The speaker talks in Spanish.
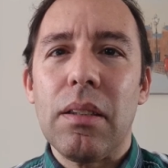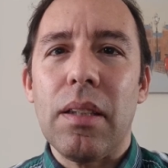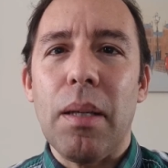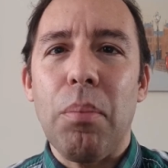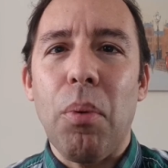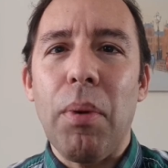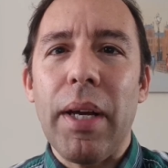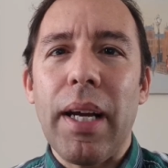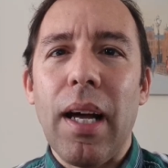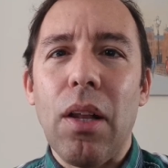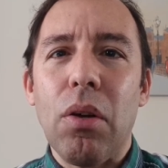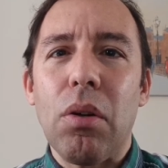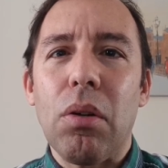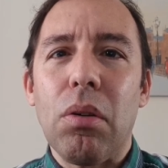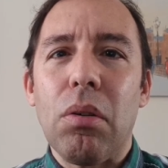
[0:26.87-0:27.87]
he
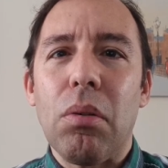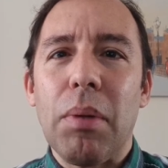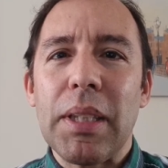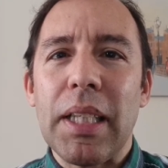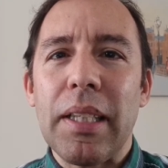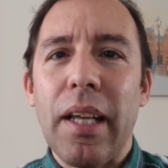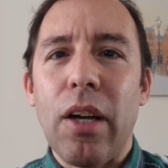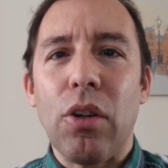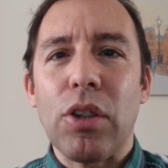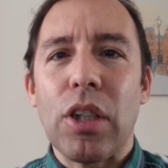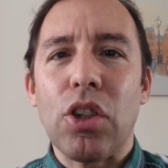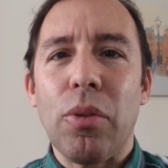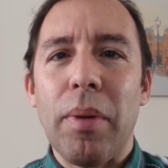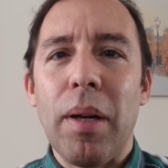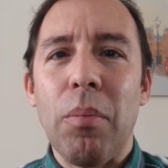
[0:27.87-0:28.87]
publicado bastantes
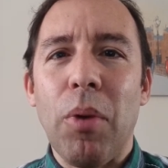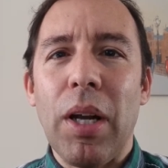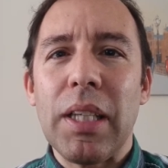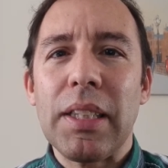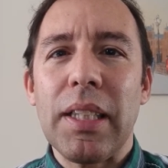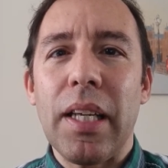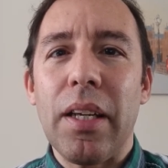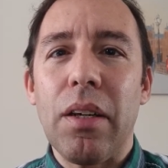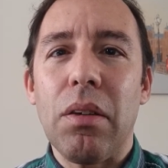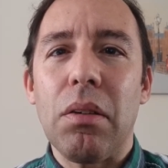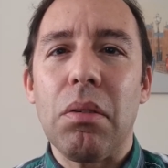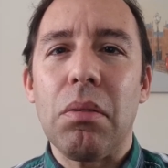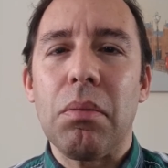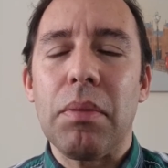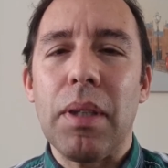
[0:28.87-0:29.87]
cosas sobre el
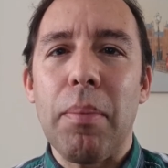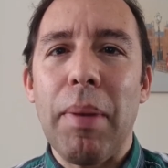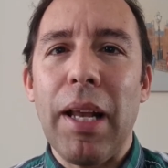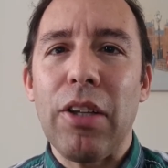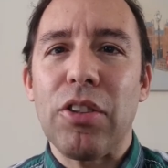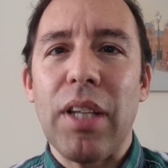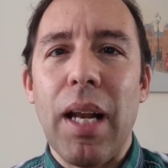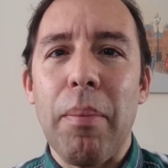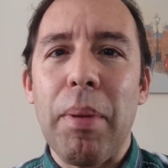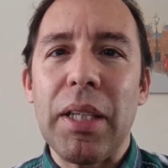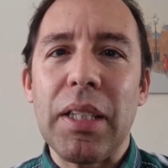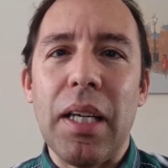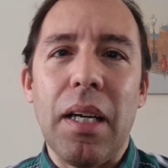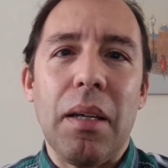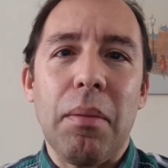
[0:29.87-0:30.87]
monasterio de Pelayos de la
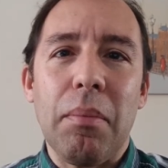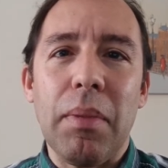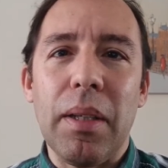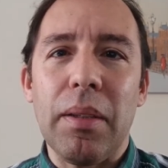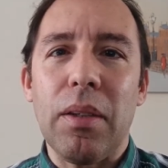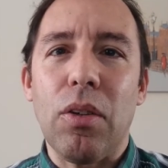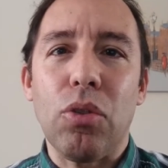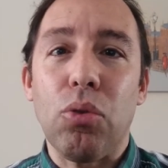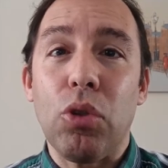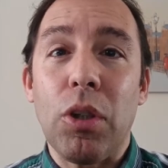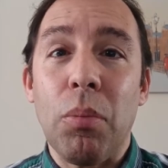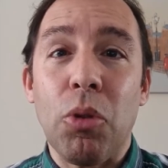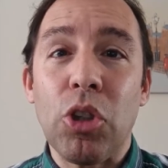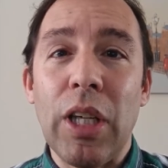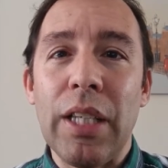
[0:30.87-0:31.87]
Presa en los
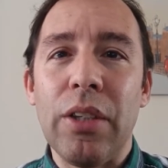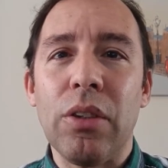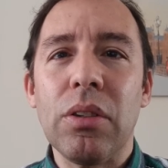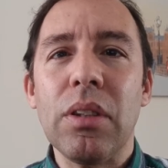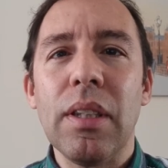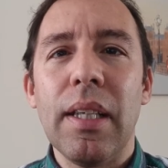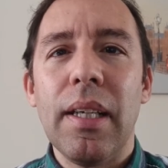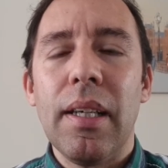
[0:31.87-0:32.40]
últimos años,